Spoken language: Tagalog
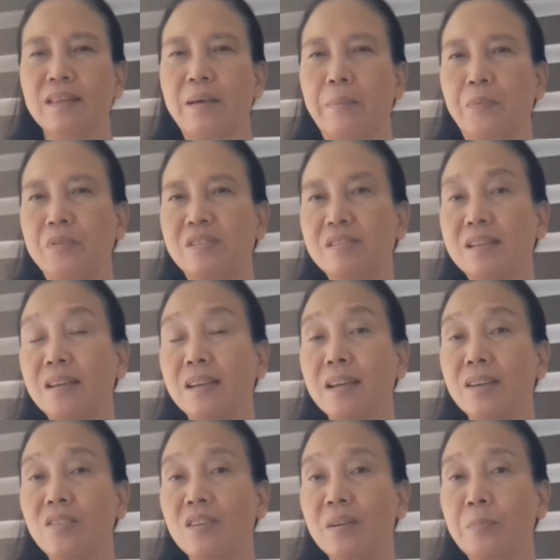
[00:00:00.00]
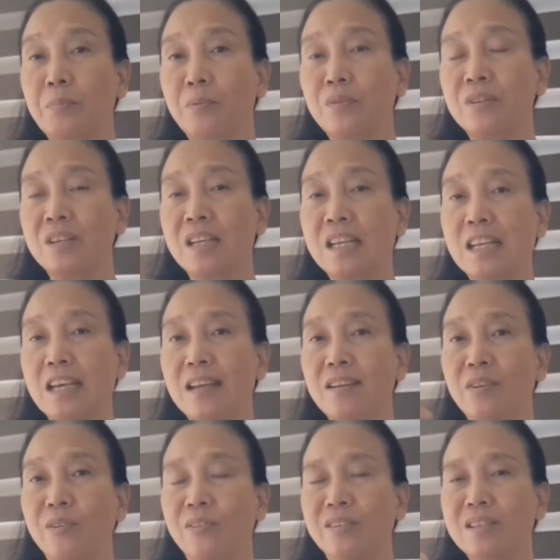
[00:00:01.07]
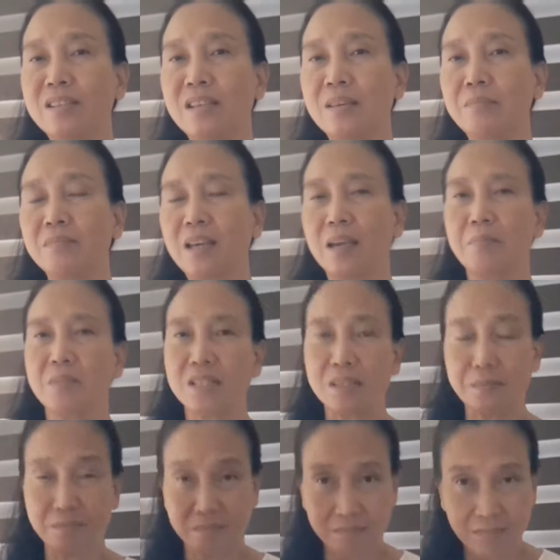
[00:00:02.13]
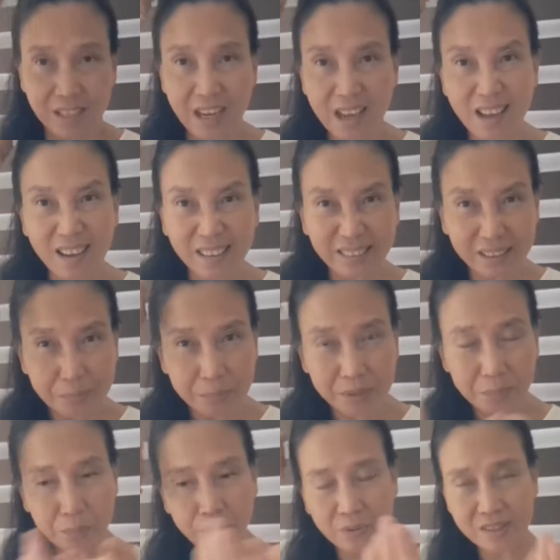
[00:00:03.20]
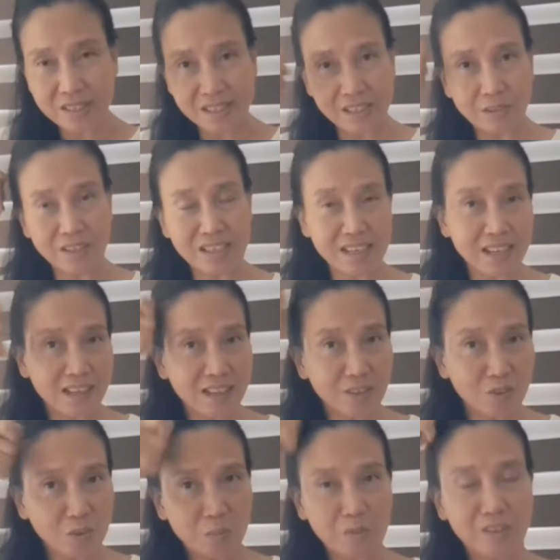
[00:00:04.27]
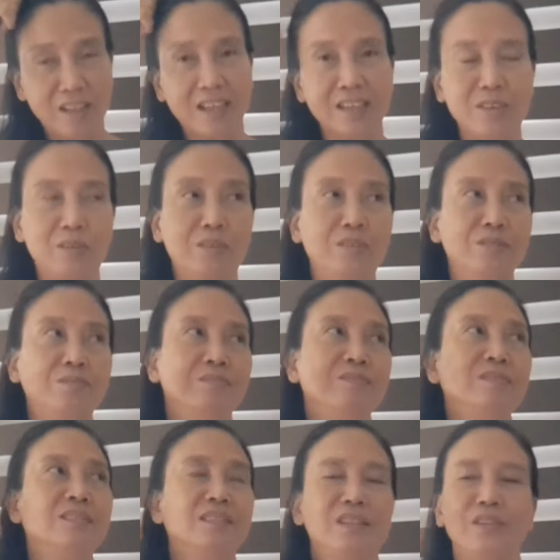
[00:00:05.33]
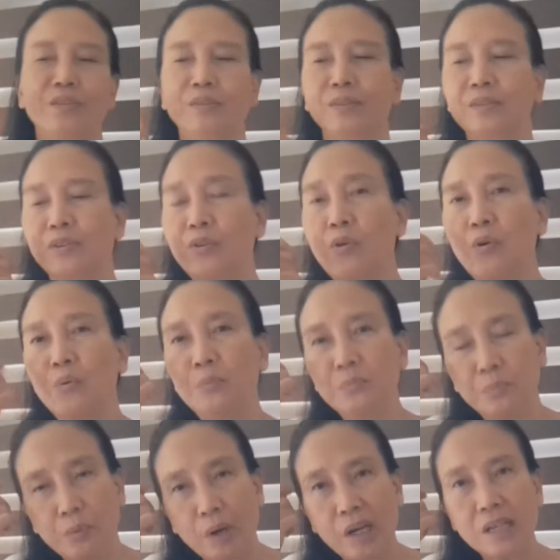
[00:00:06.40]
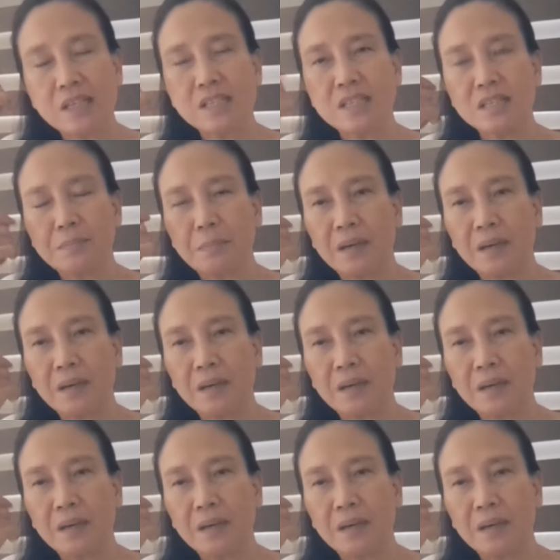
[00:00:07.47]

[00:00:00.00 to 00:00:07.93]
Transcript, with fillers: Tapos nilagay ko lang po siya hinalo. At the same time, mas nakakatipid po kasi yung ginaganon mo lang yung yung comb brush